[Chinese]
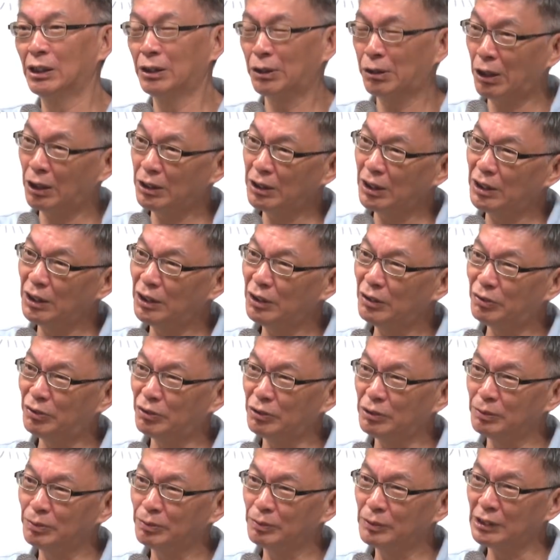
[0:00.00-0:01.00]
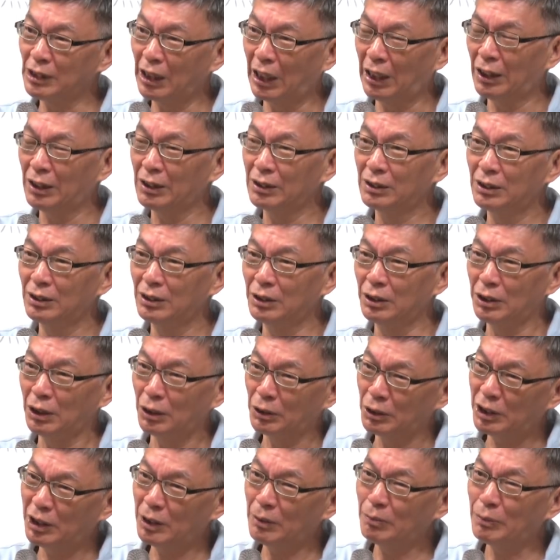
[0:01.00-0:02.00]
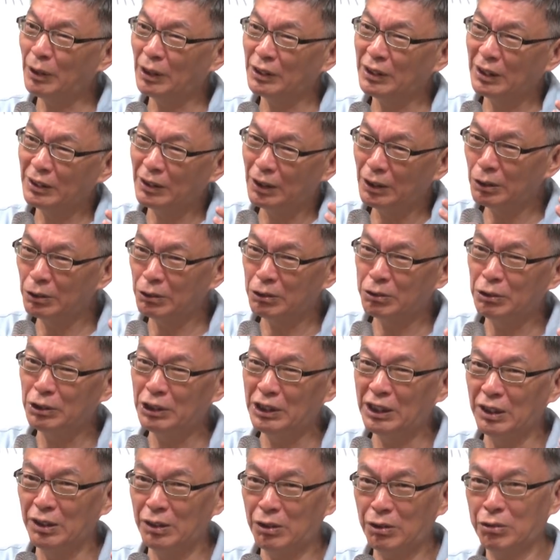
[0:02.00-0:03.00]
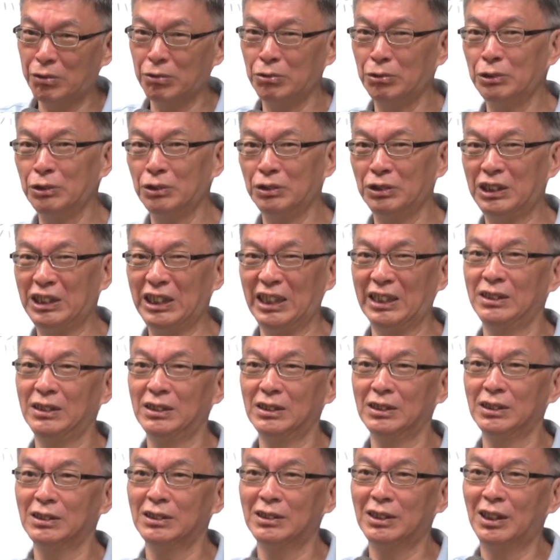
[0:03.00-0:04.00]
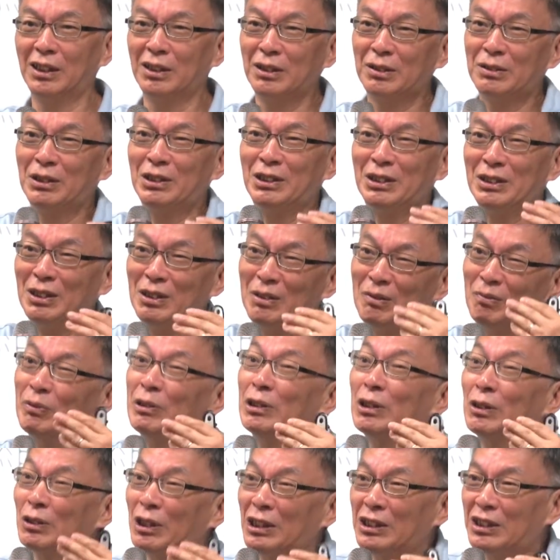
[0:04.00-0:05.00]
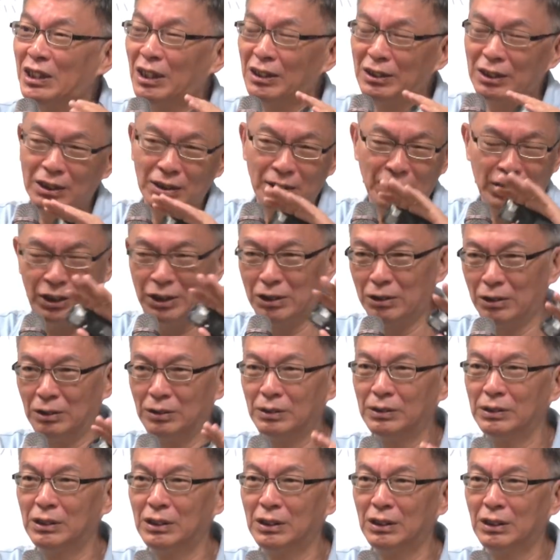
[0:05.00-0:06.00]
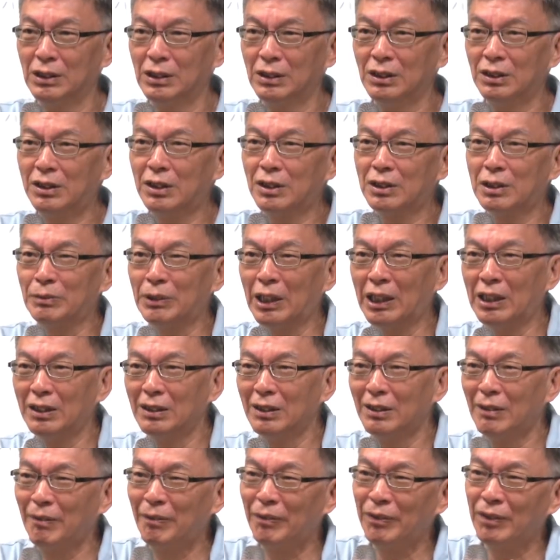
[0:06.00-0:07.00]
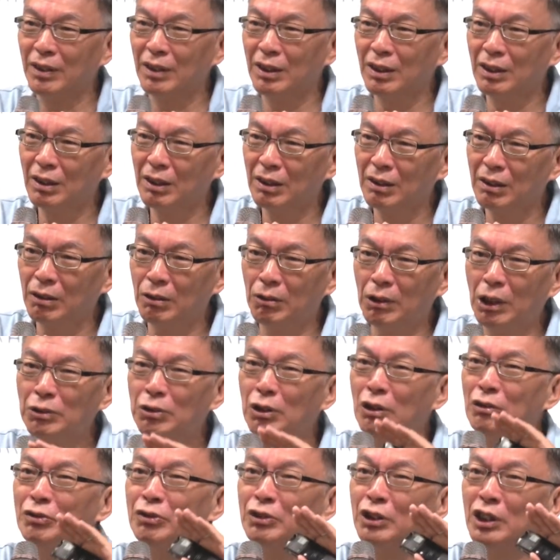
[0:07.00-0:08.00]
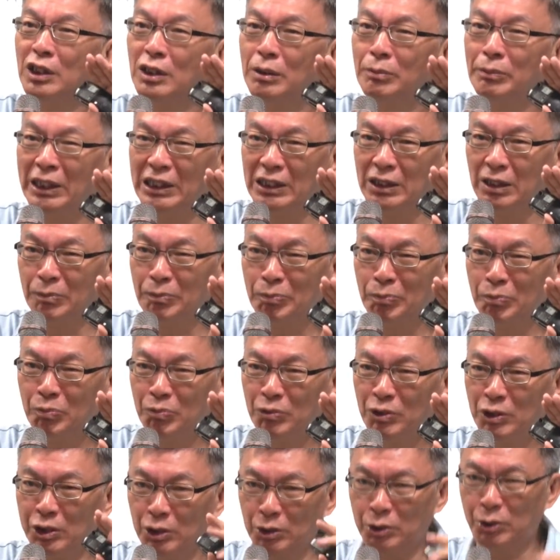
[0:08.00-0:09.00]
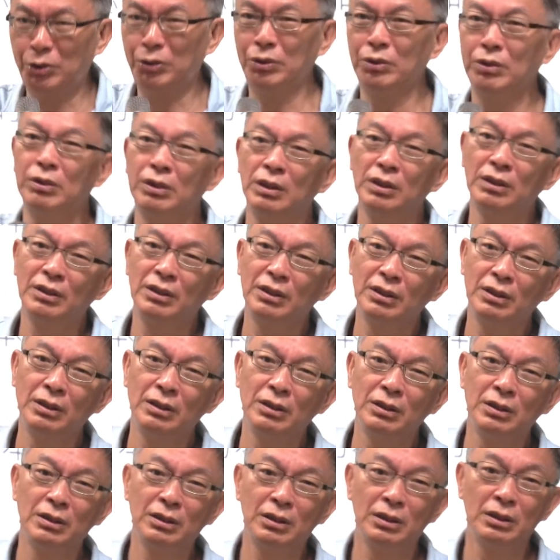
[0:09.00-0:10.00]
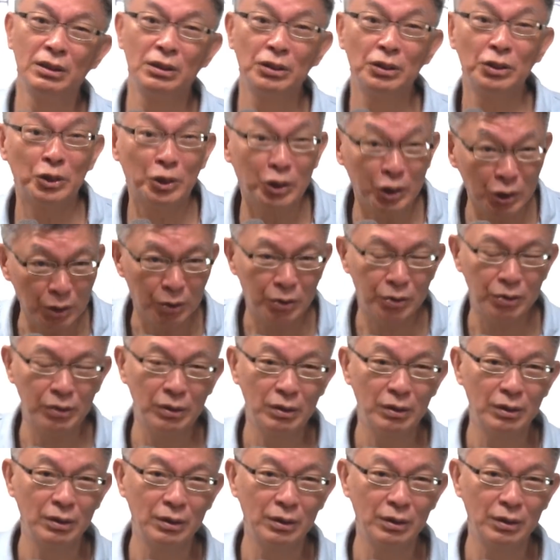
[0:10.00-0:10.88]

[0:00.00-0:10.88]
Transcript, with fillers: 穿的衣服啊，有肩膀，但是露出一点书肩啊，不能乱讲啊，形容，这个什么呢？完全符合美的秩序，秩序，